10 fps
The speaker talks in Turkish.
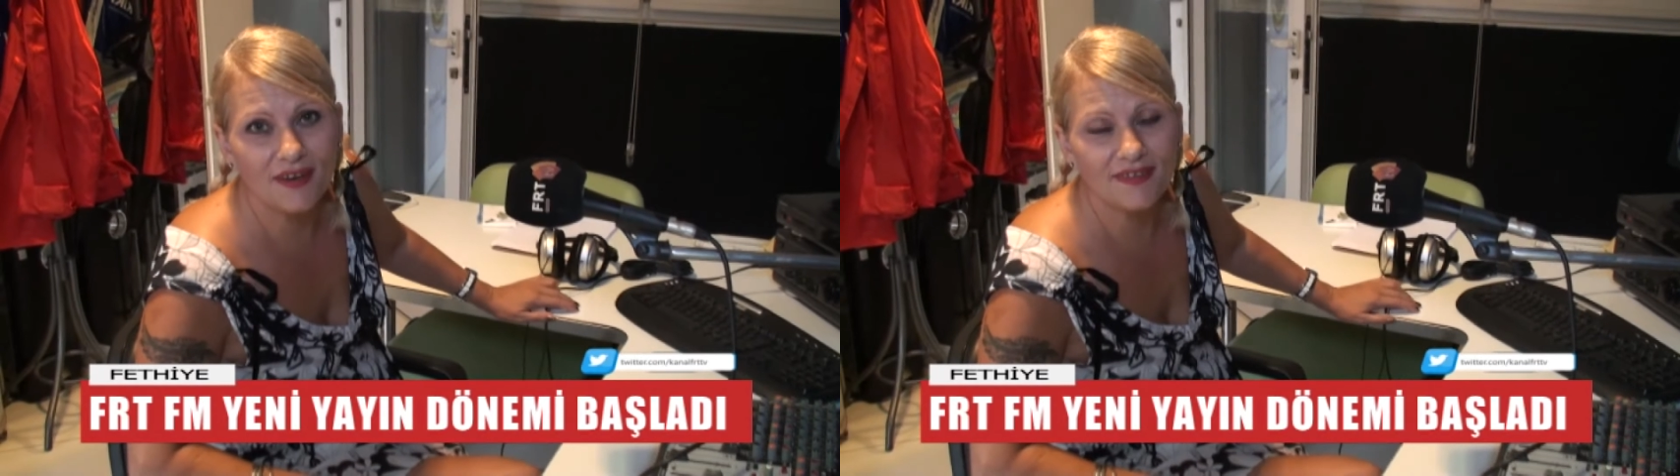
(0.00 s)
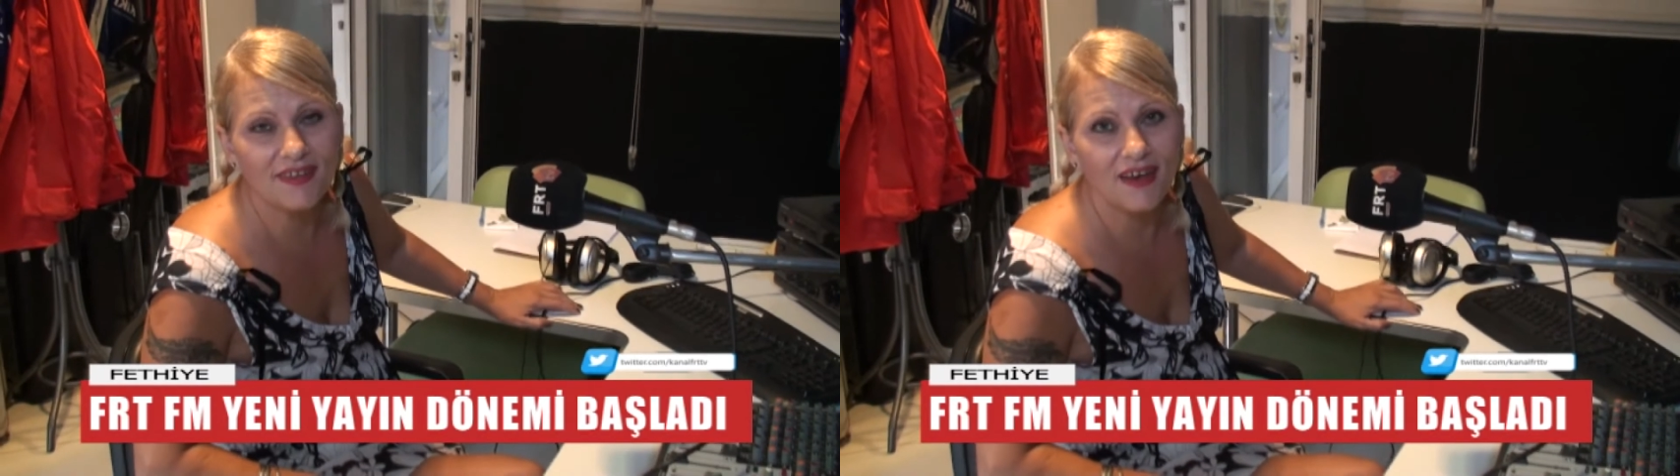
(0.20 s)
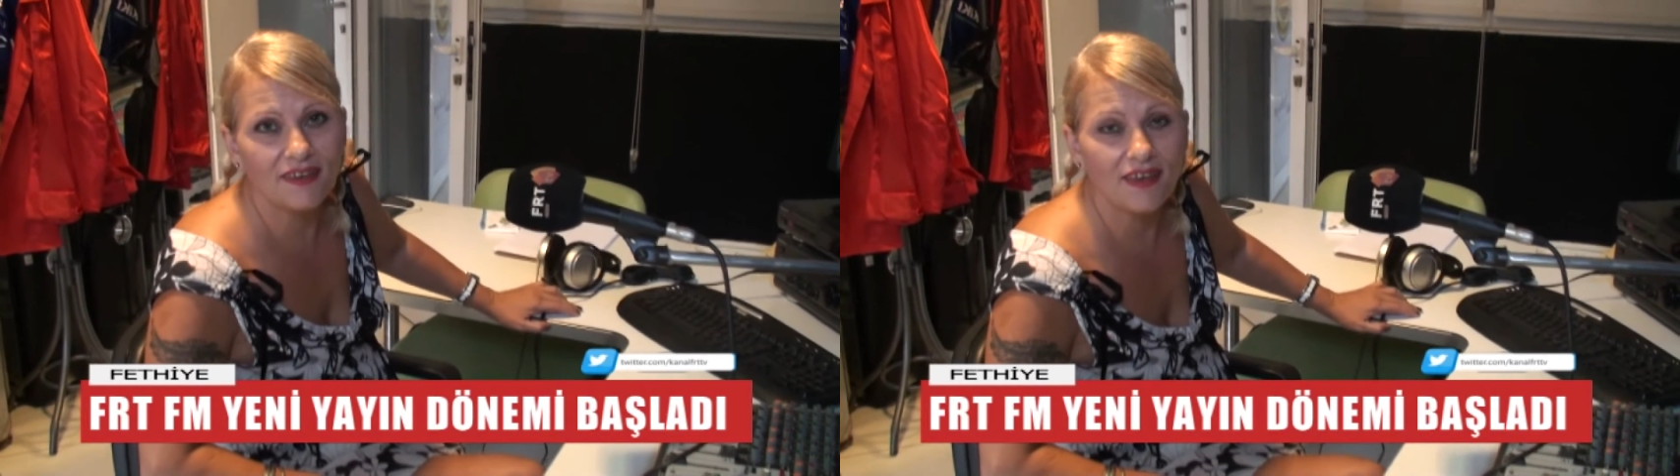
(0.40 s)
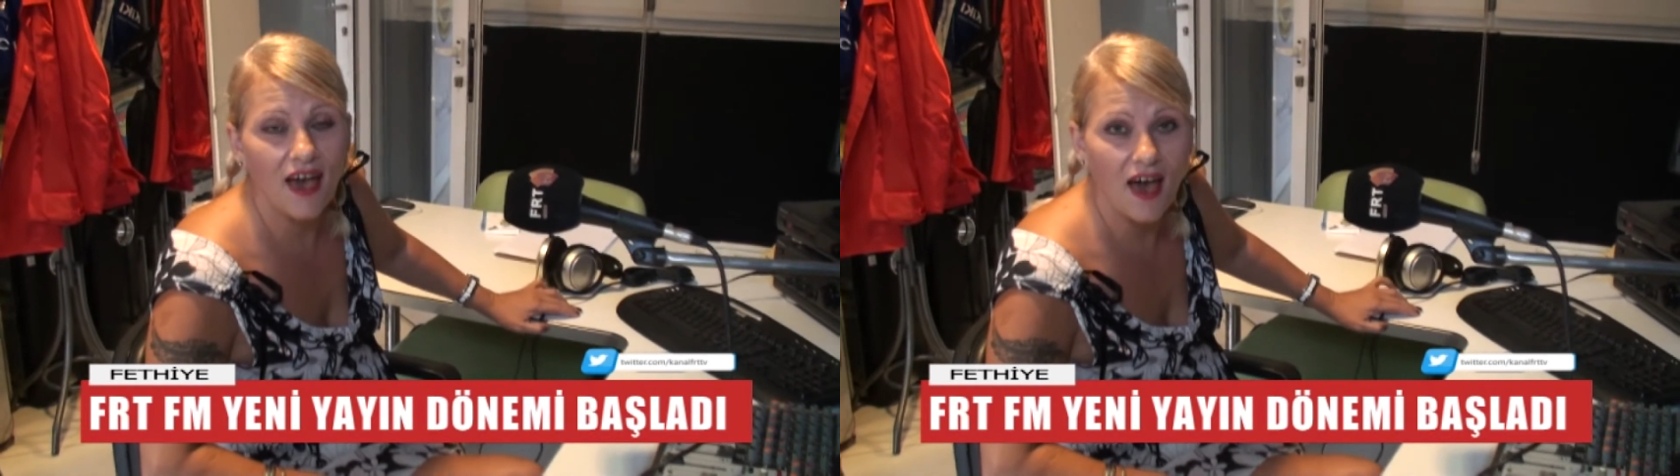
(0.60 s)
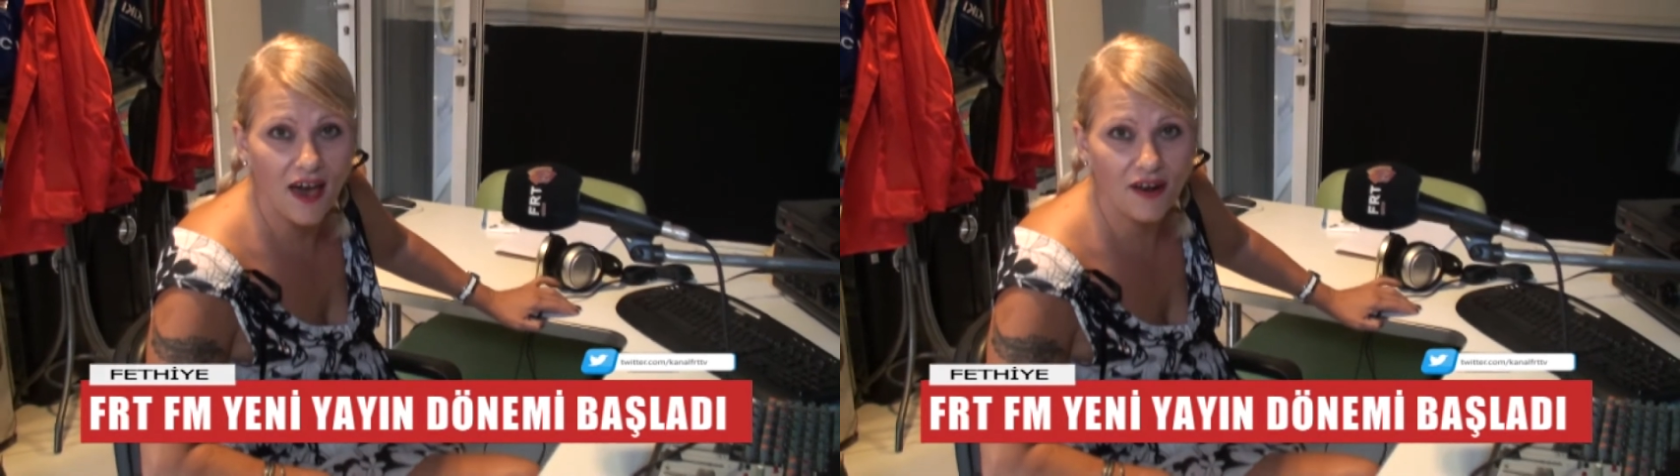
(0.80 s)
gününüzü
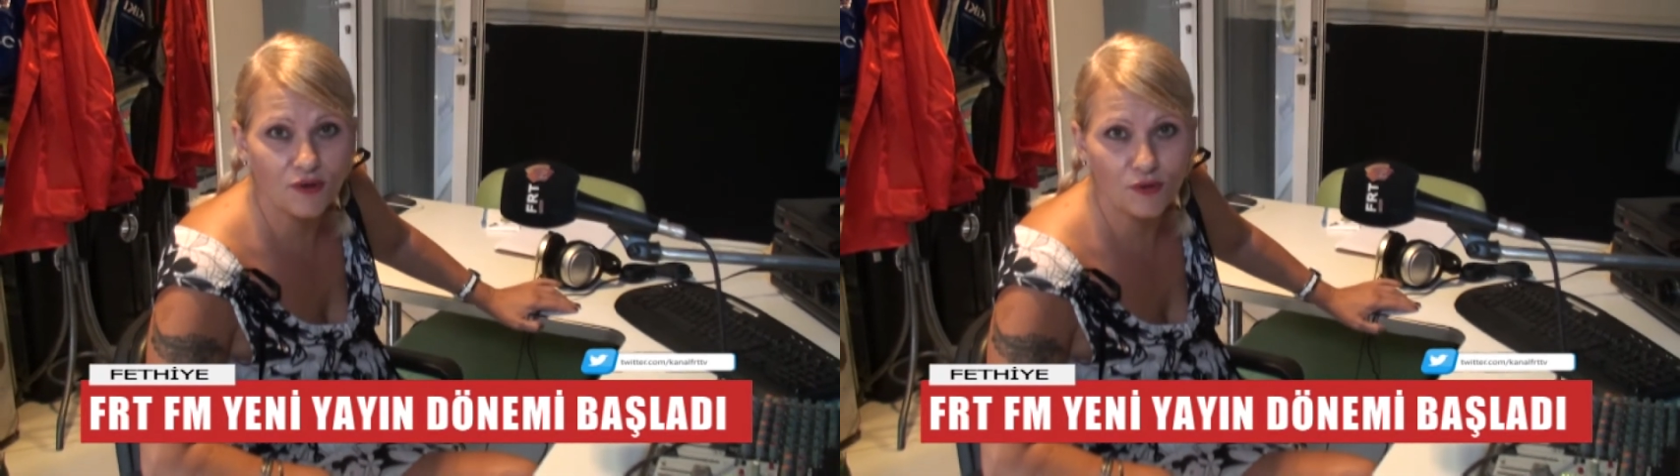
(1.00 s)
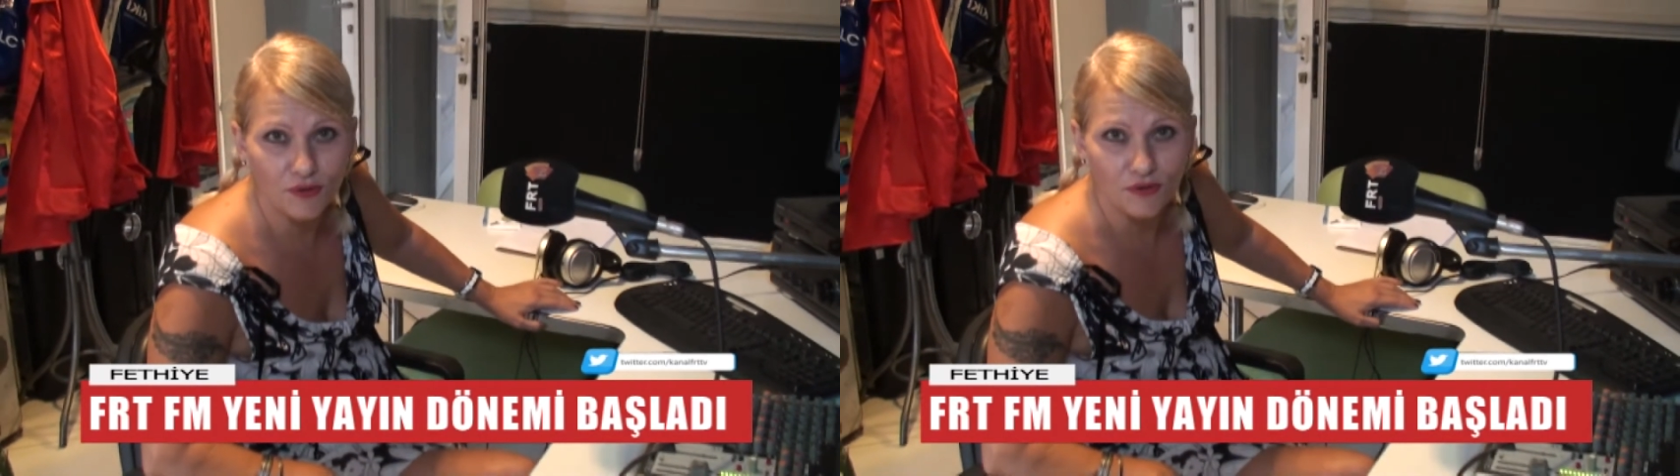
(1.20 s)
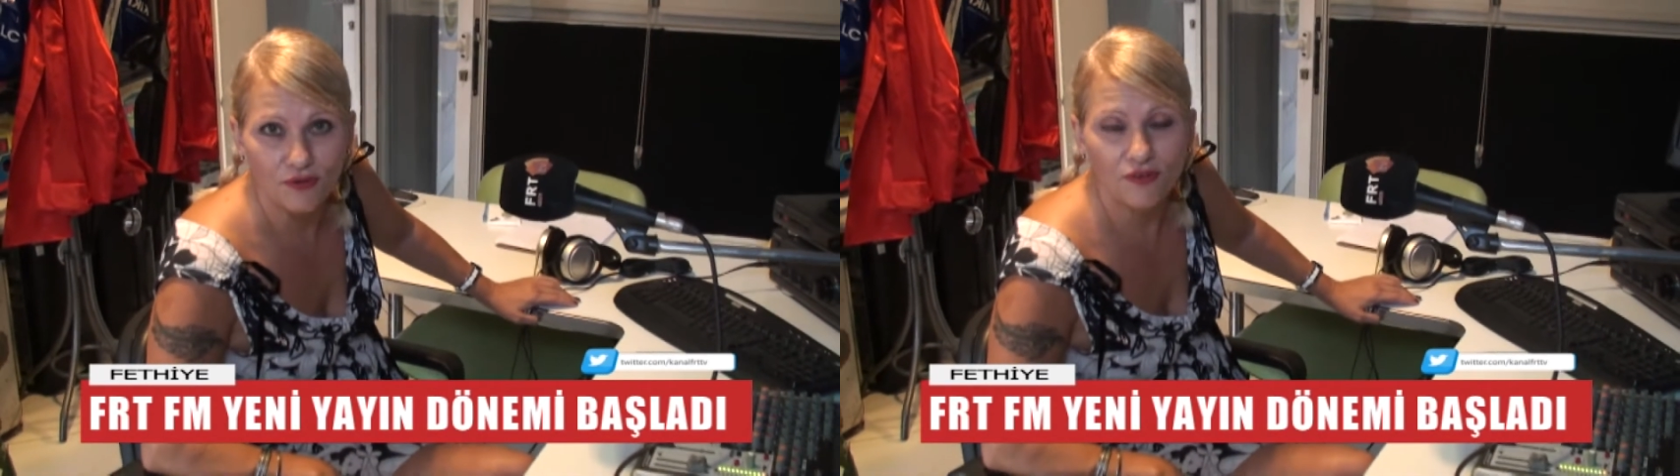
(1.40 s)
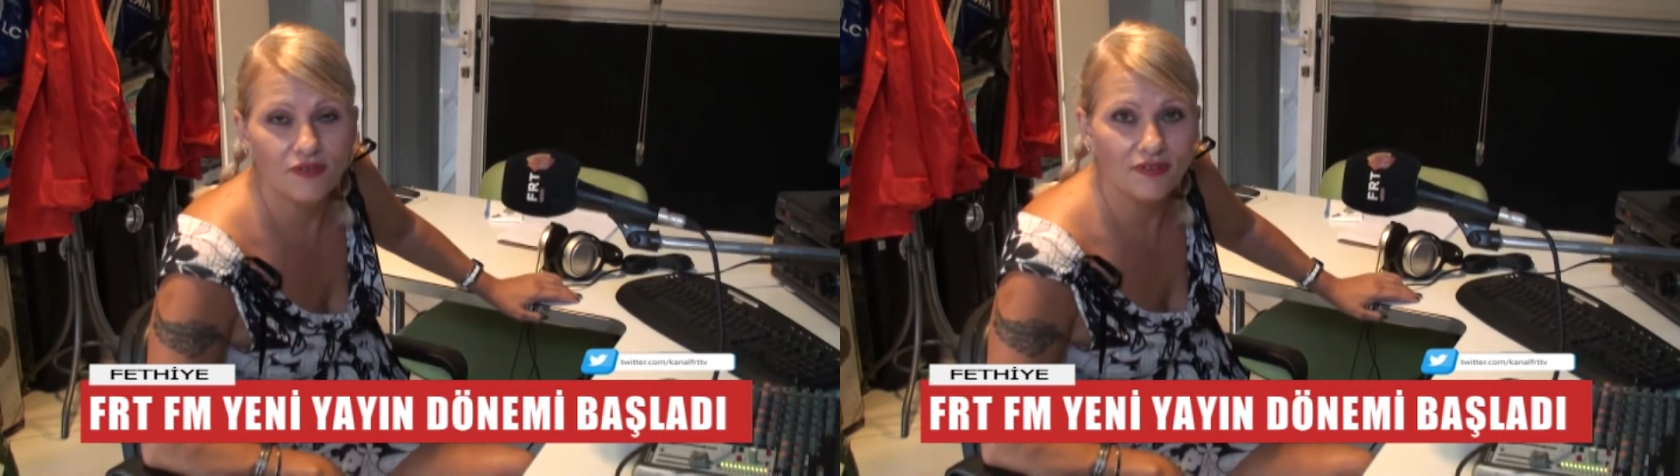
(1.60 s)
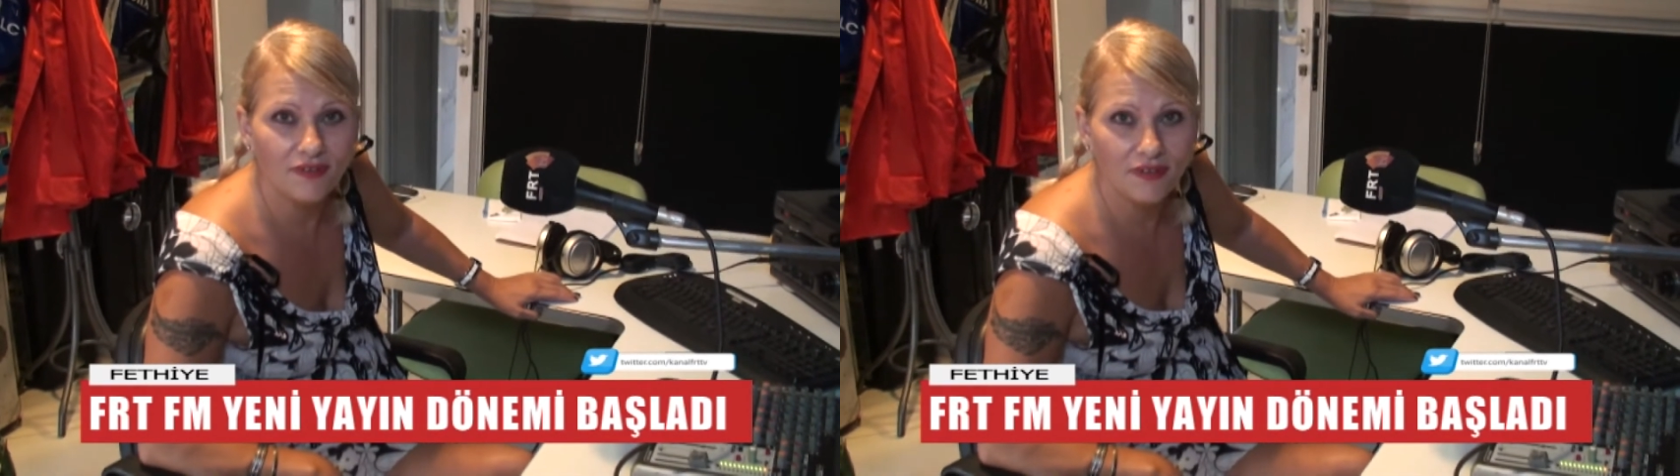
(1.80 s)

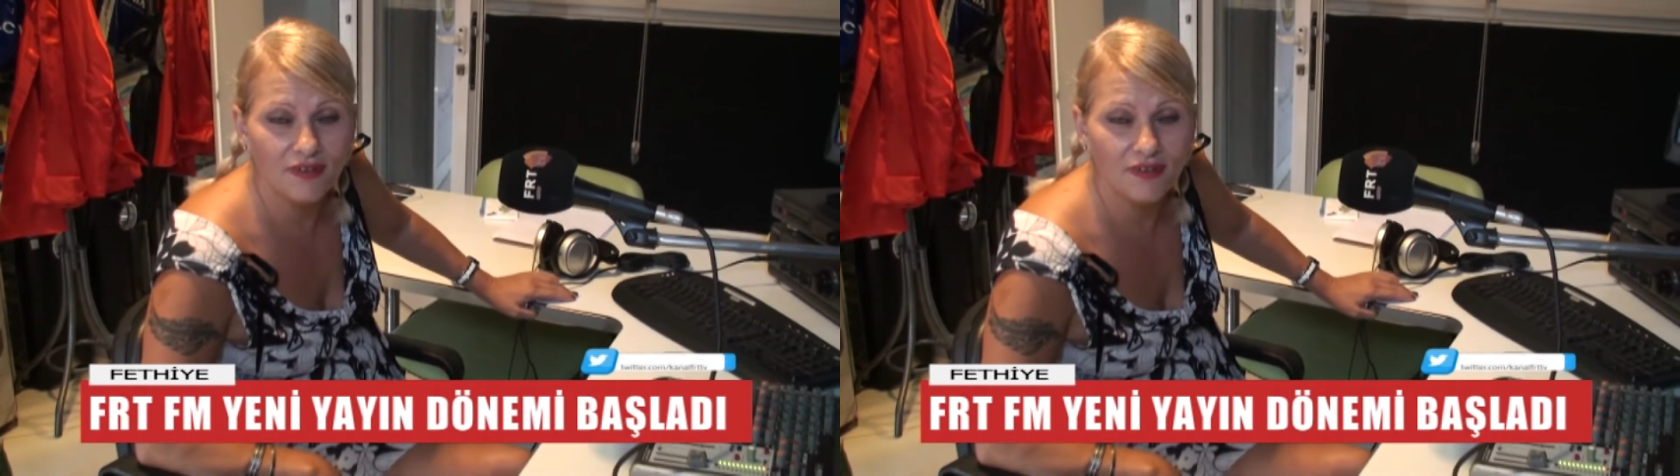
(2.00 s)
neşelendireceksiniz.